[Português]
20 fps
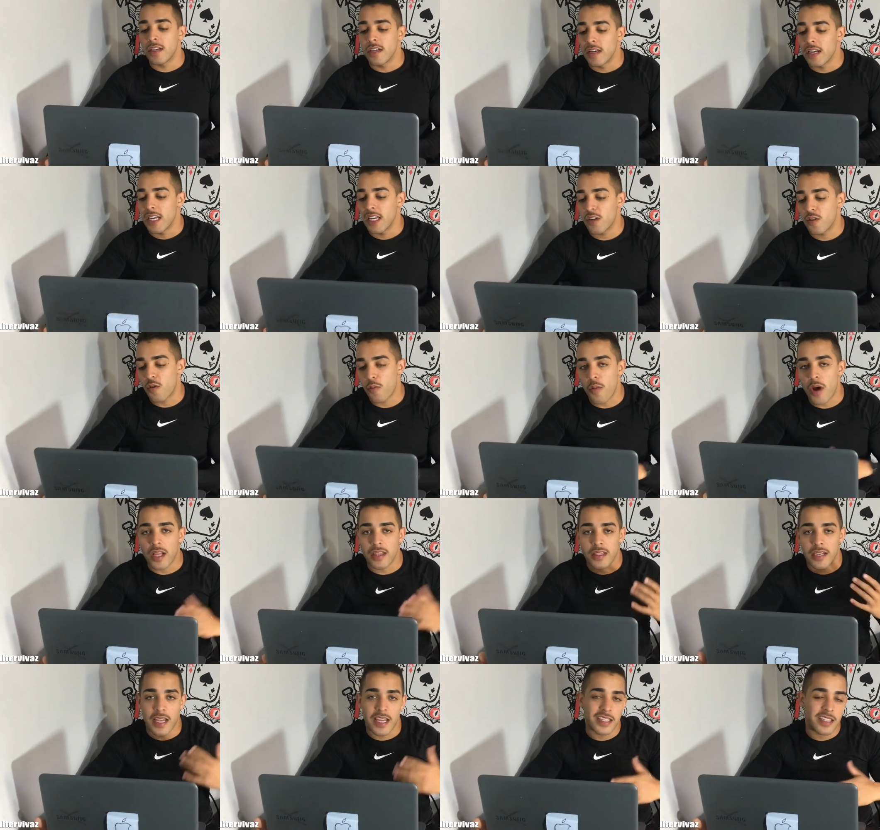Ele como
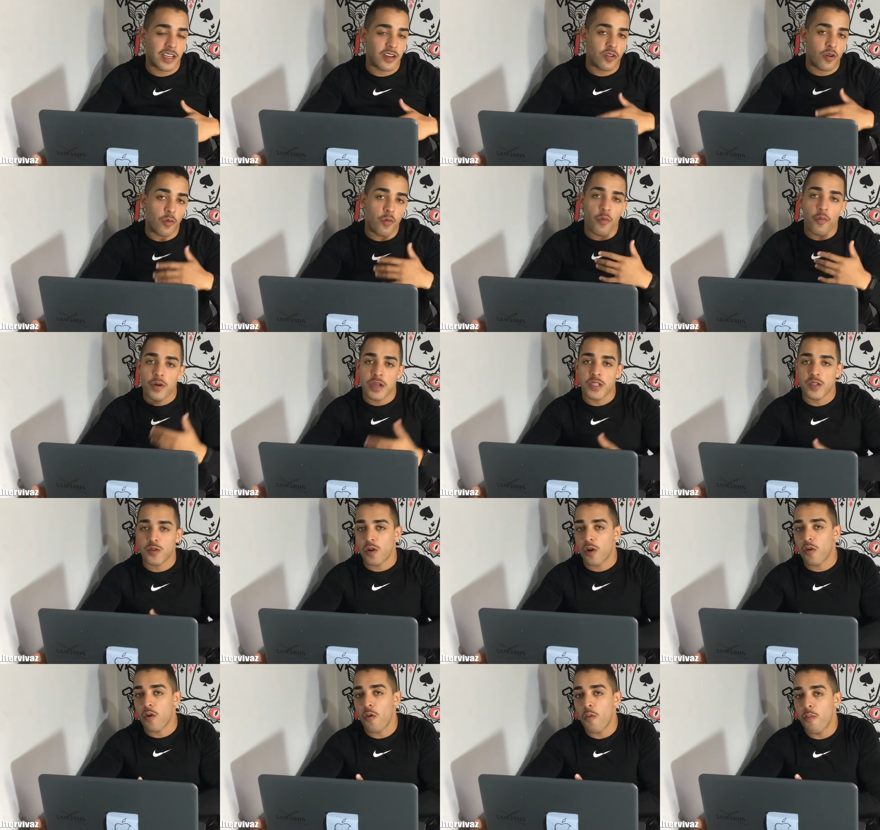atleta, ele como pessoa,
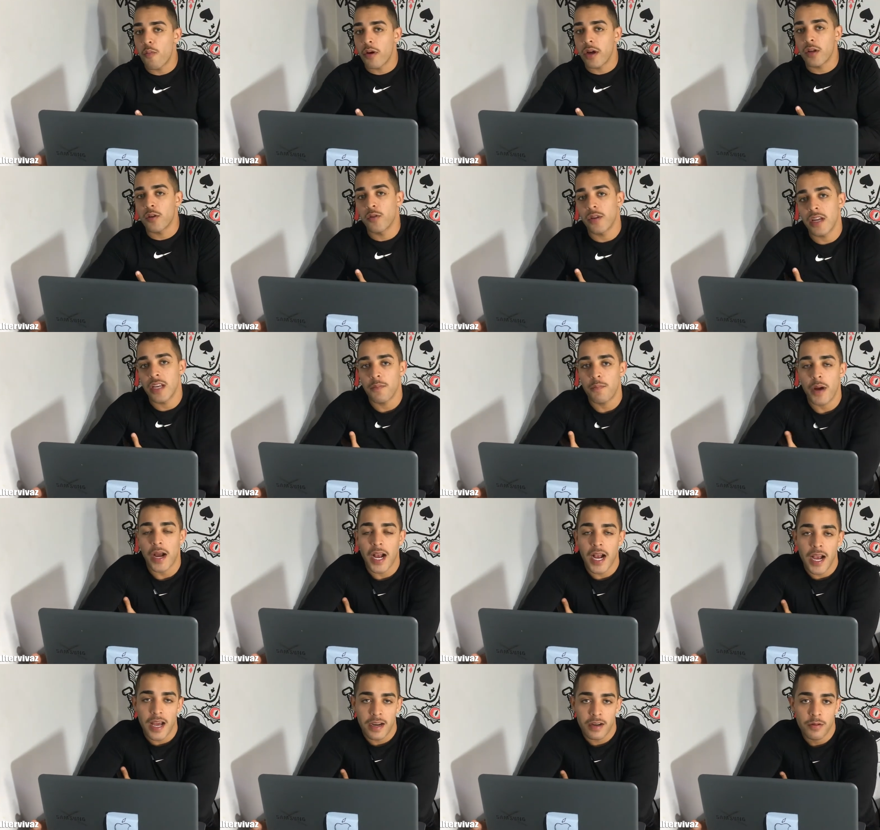acompanho ele pra
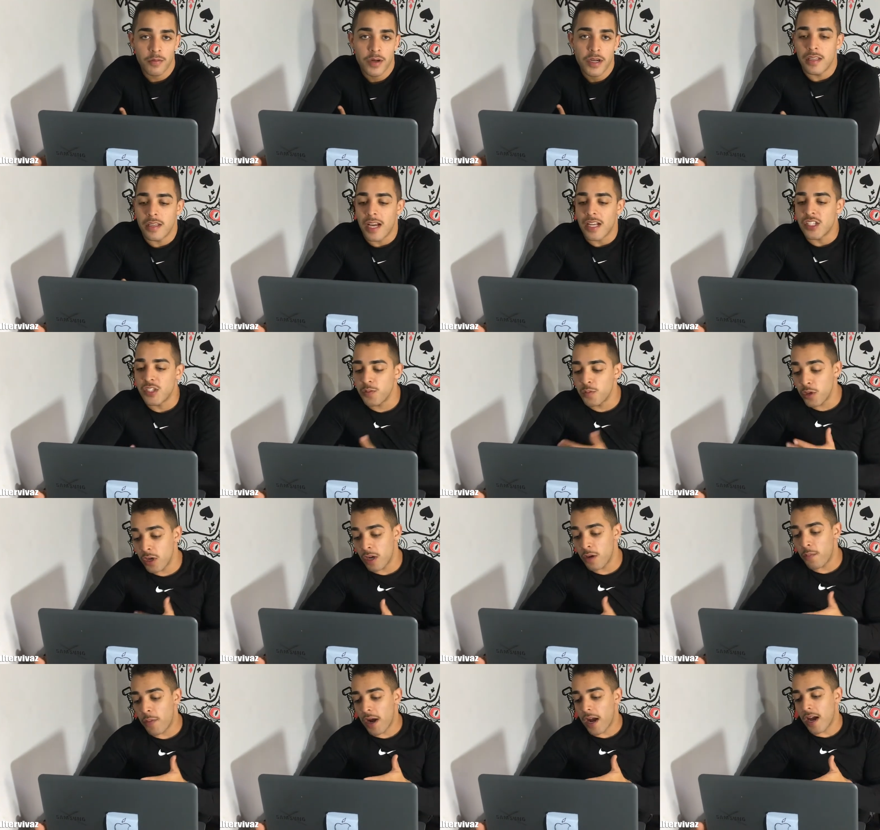caramba e admiro ele
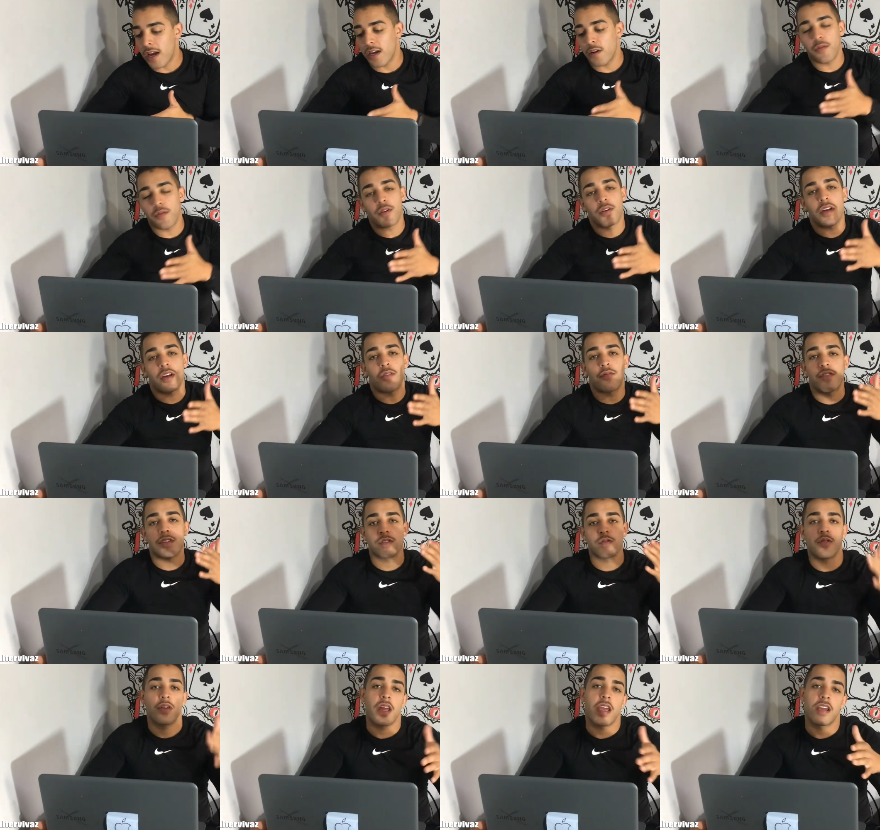pra caramba. Eu quero fazer
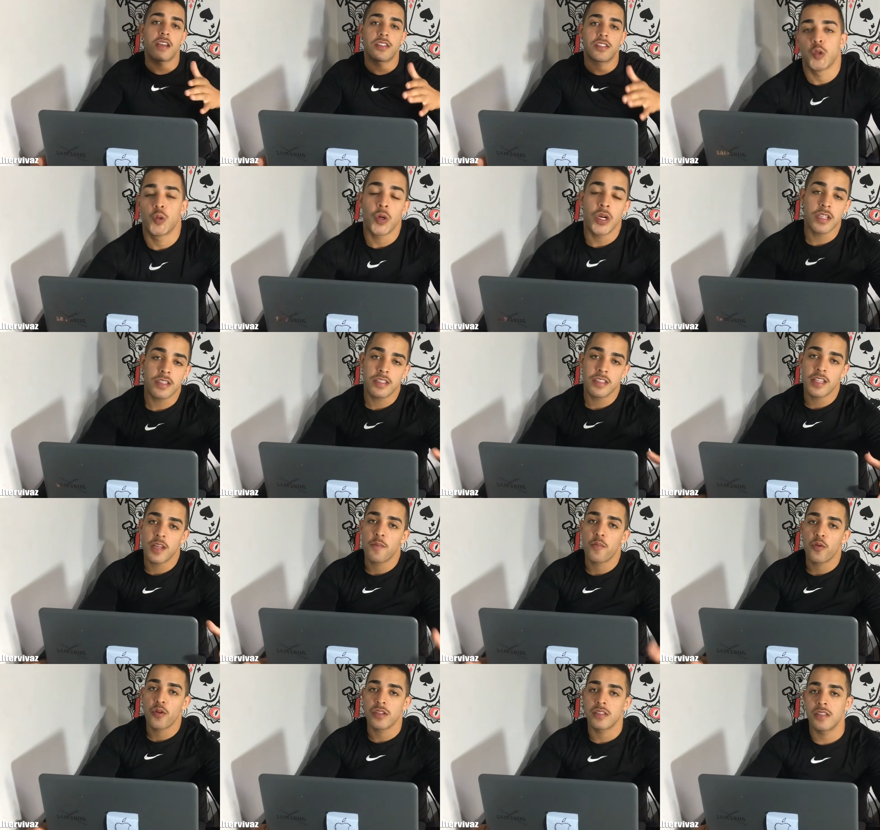um react do antes e
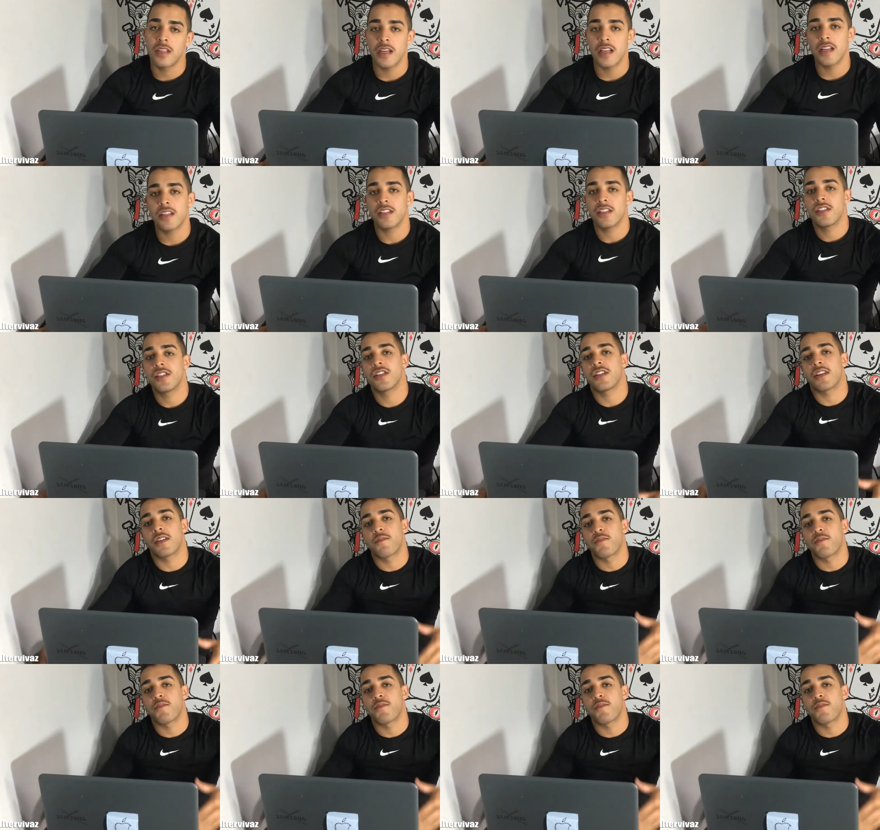depois dele. A gente